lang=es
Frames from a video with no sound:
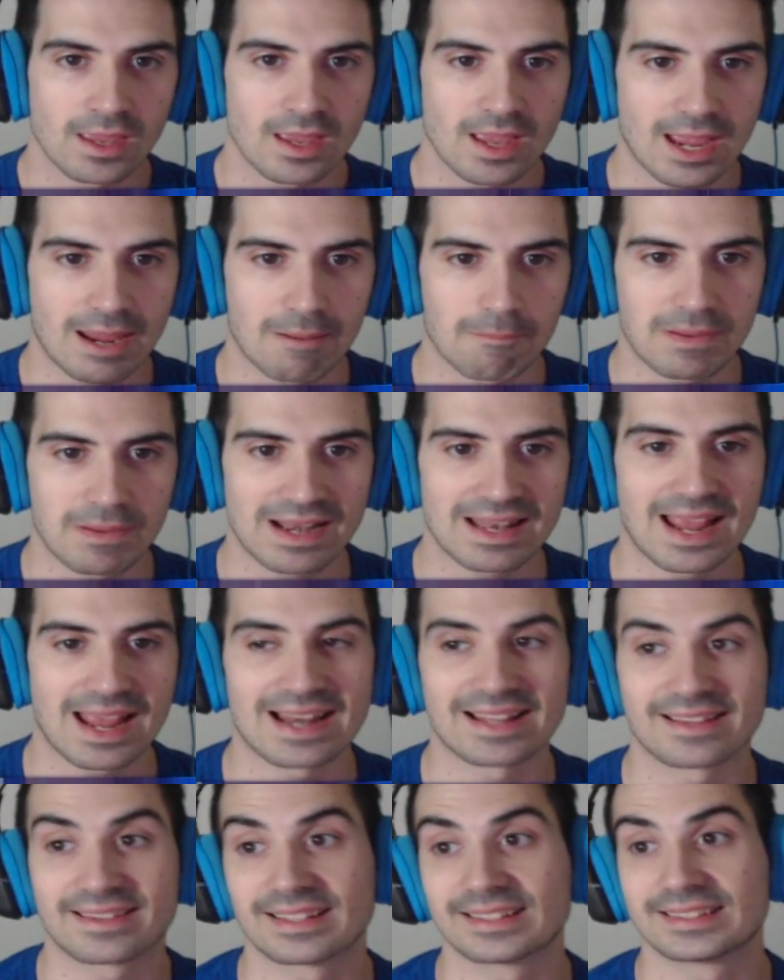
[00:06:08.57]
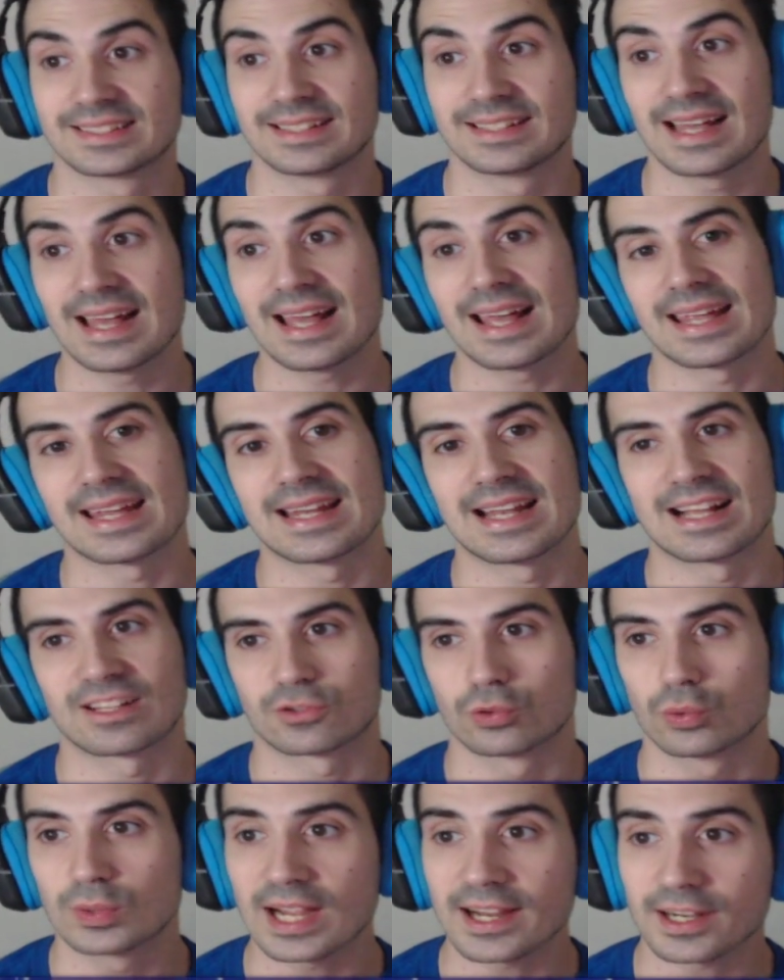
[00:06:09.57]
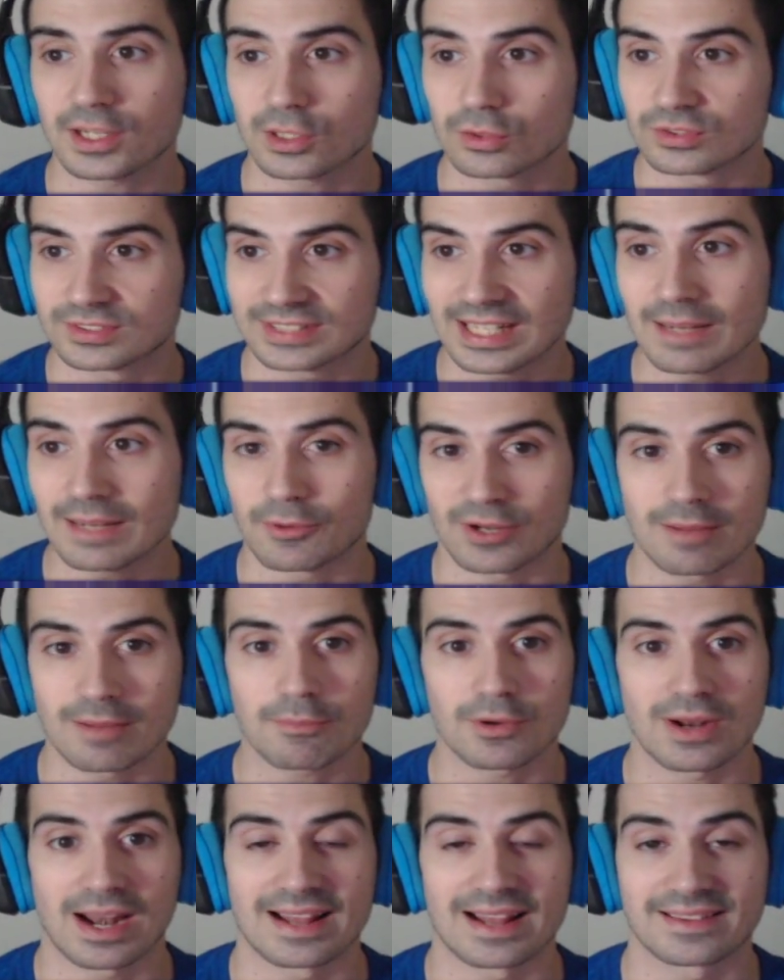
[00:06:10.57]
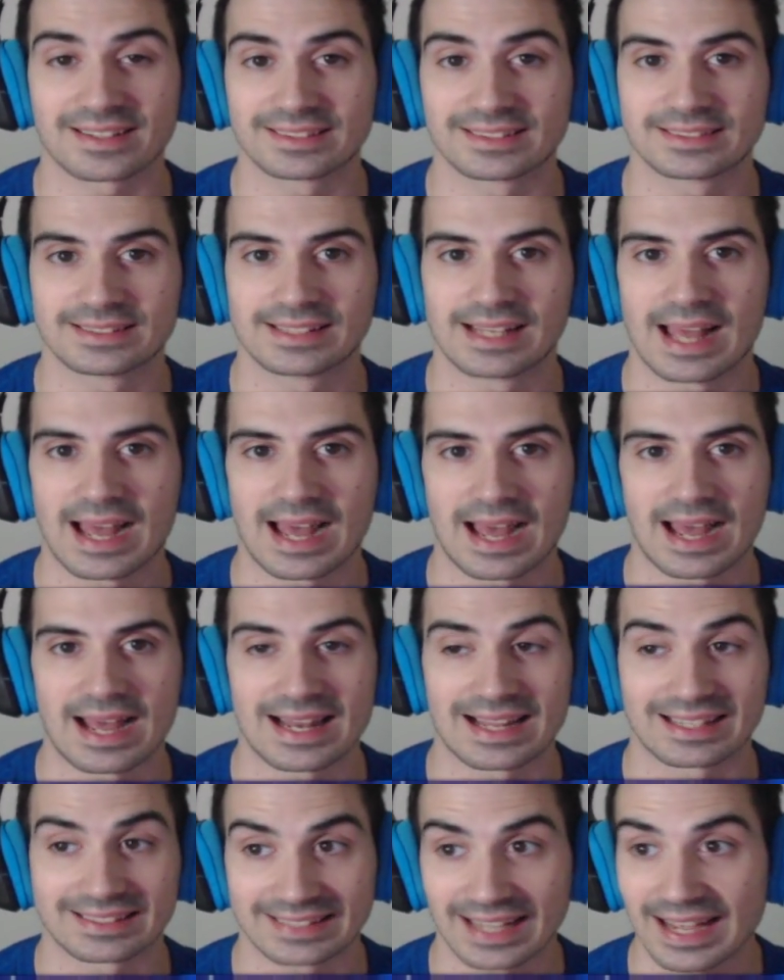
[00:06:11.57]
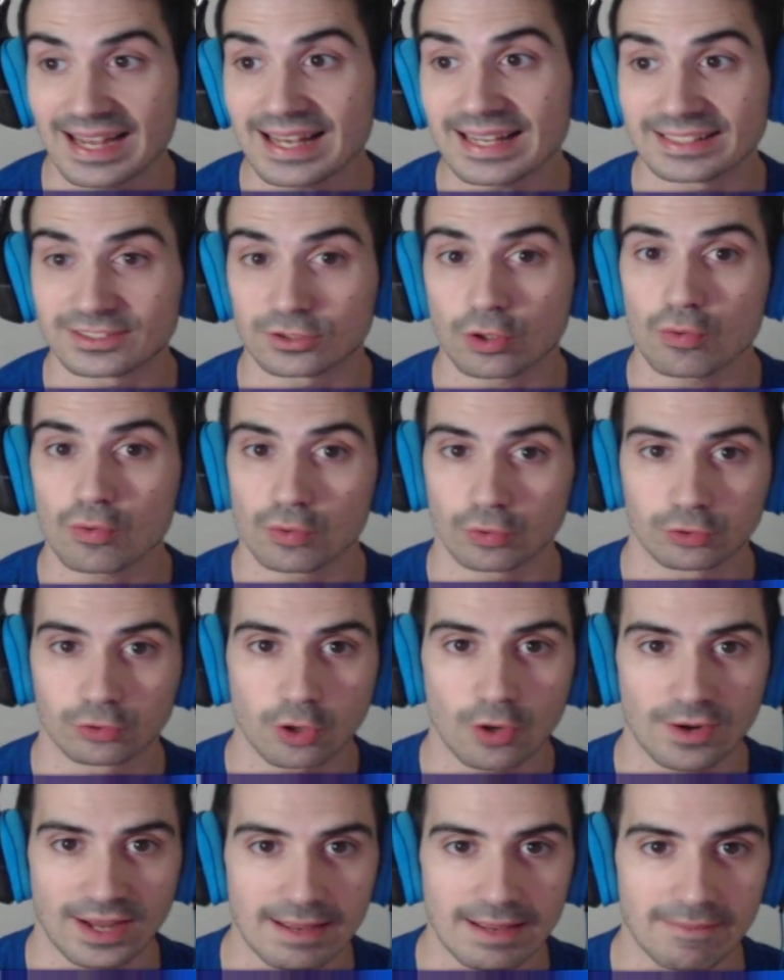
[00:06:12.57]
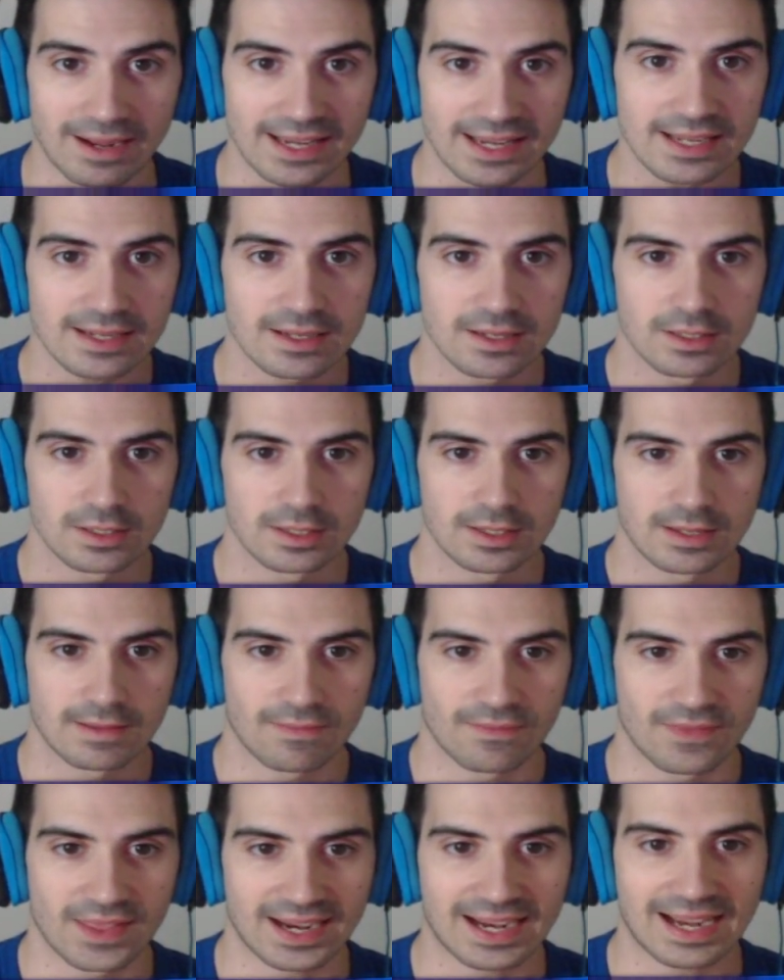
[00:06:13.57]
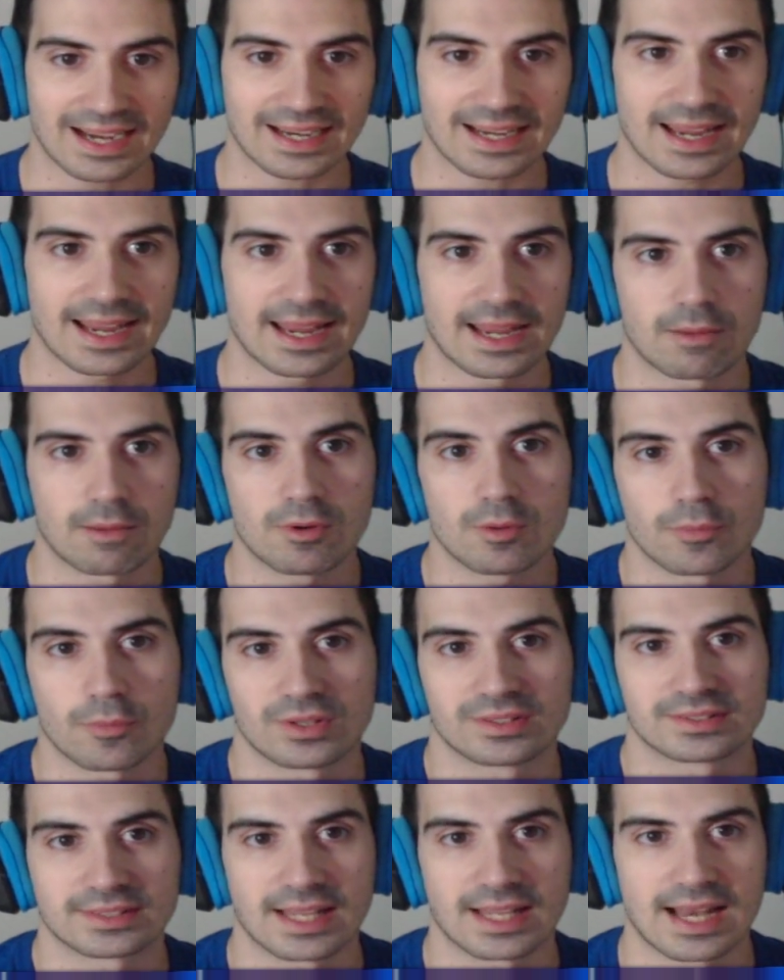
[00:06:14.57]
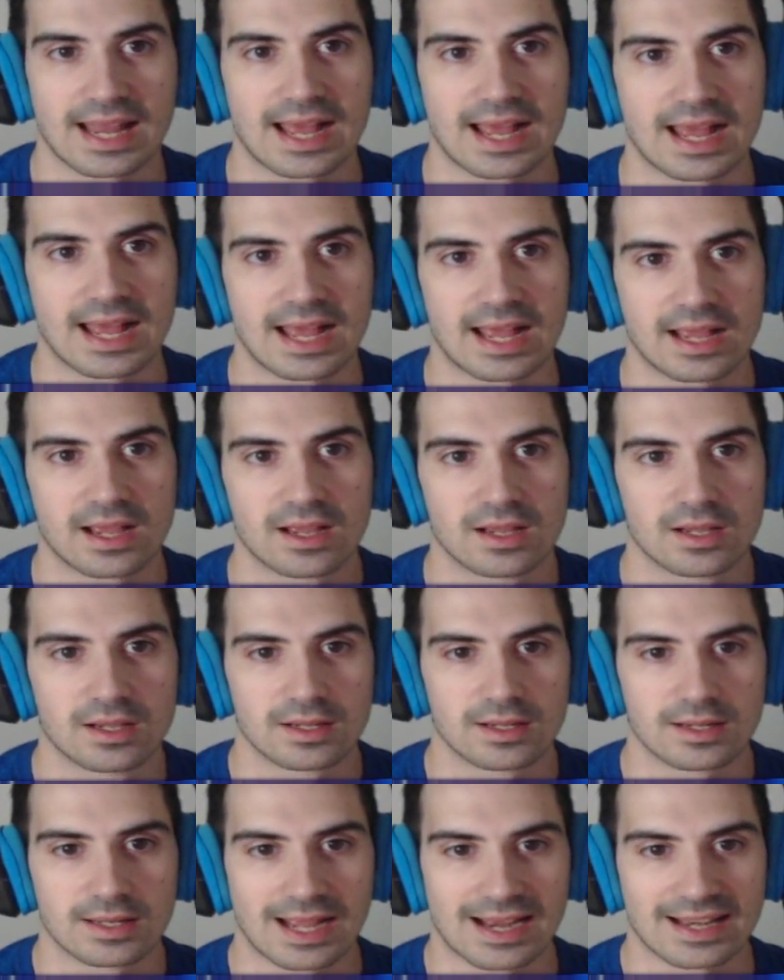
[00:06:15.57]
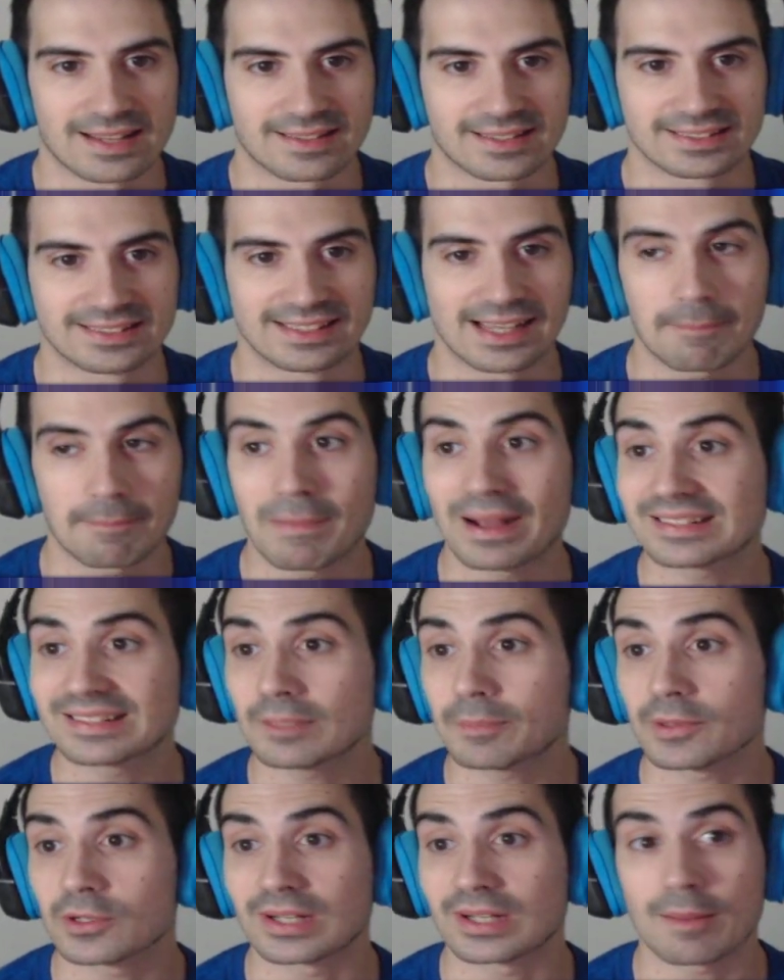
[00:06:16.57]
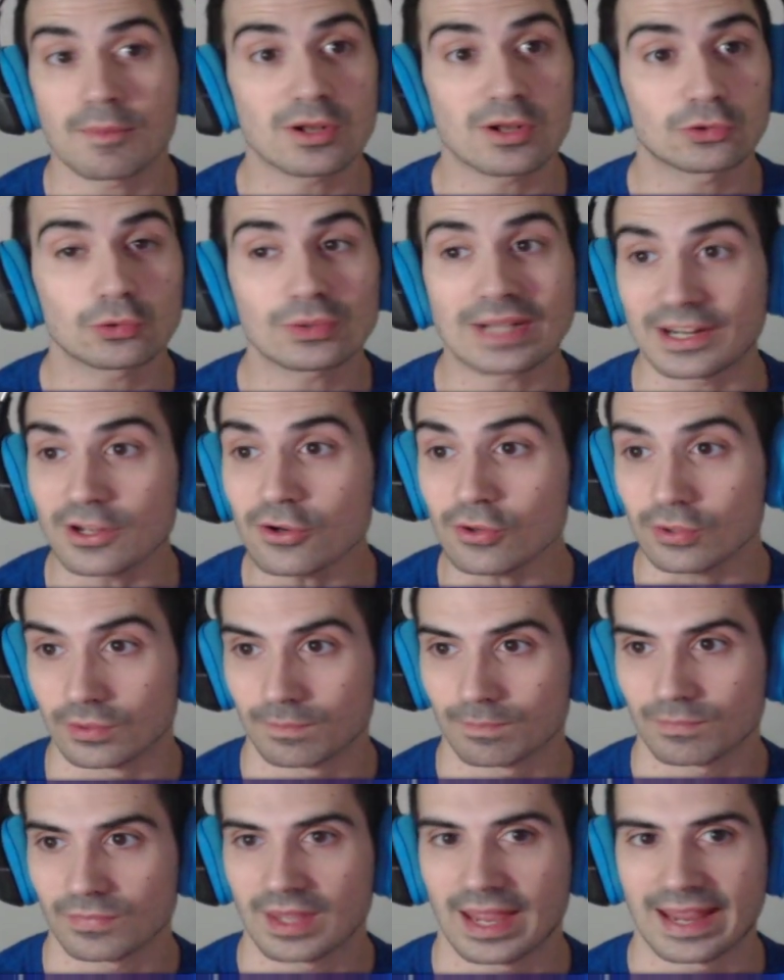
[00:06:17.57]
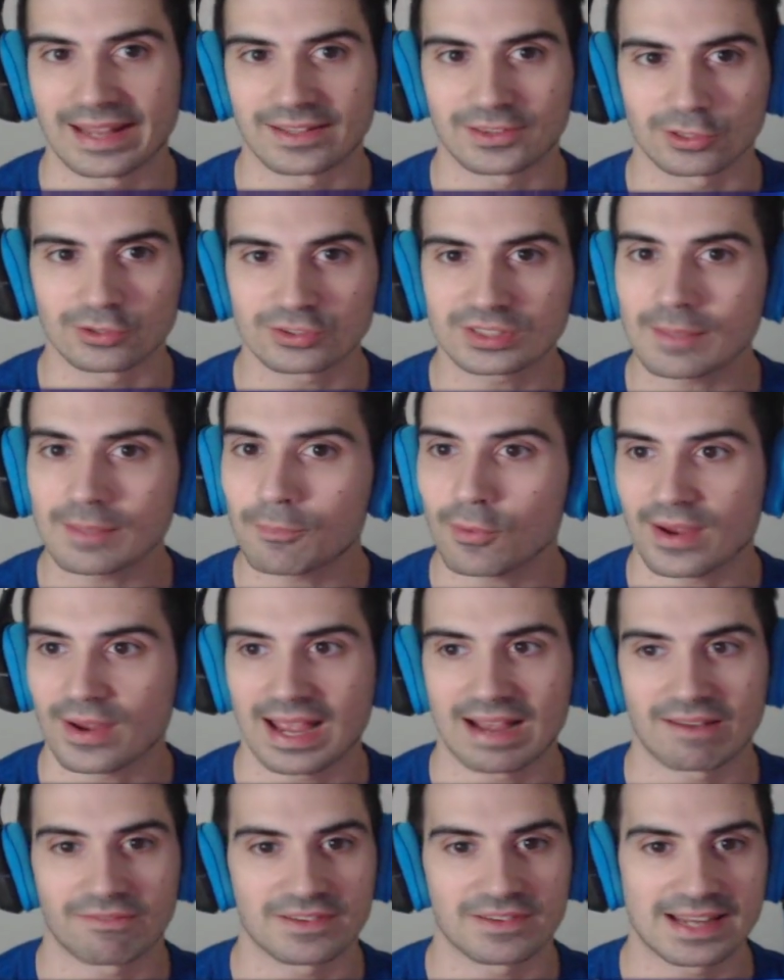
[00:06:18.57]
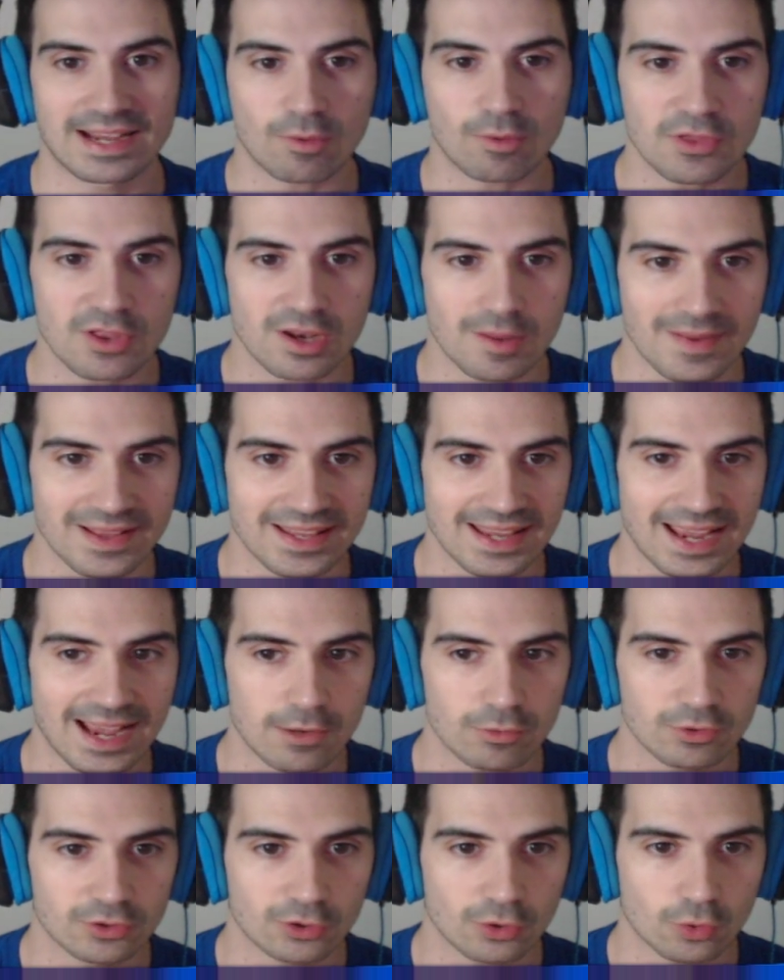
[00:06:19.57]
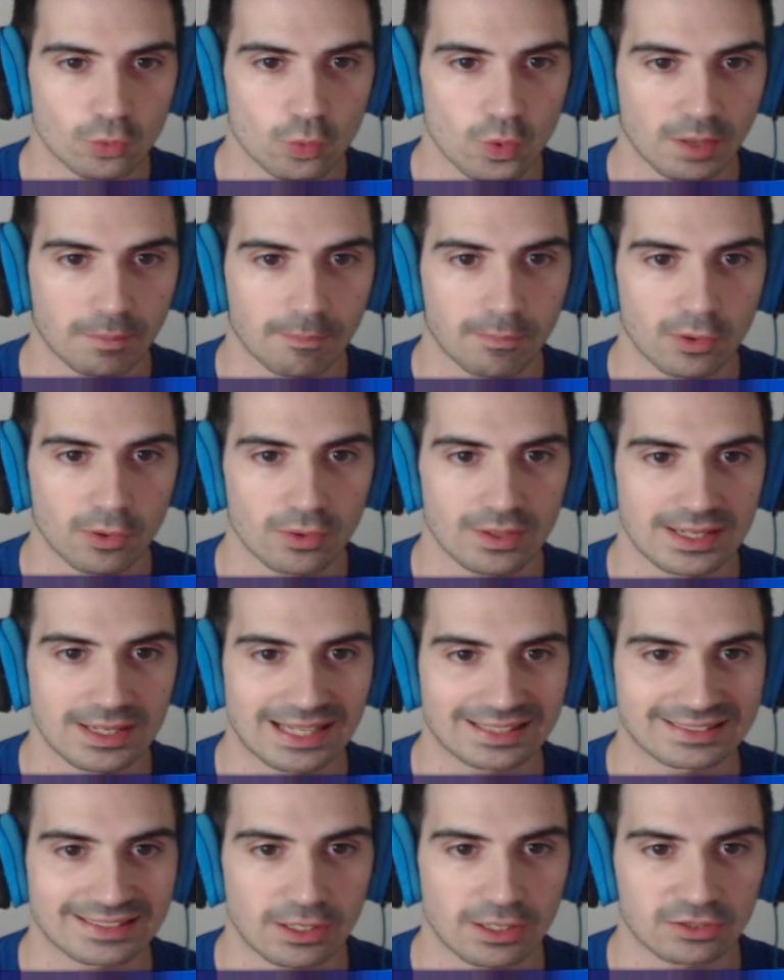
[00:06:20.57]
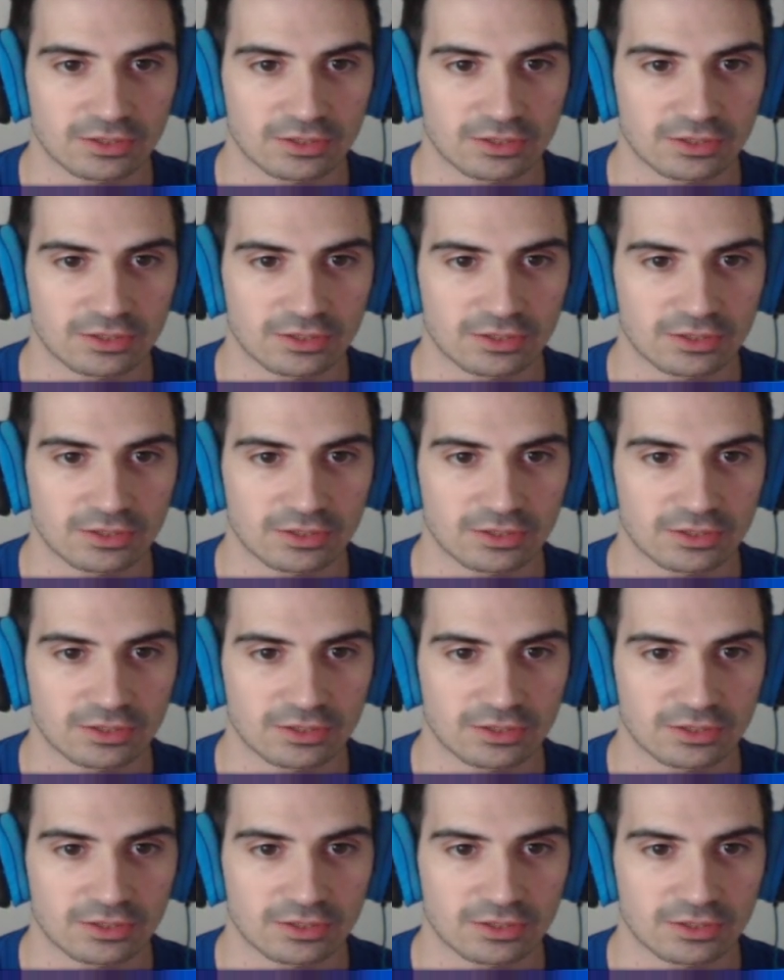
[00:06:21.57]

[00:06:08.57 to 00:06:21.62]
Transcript: en plan la electricidad y la azúcar con sal. Y por ejemplo, la, la, sal es conductora, ¿vale? Deja que, bueno, pues que la, la electricidad pase, pero en cambio el azúcar no. Entonces, pues al final cuando le metes a nuestro cuerpo la sal o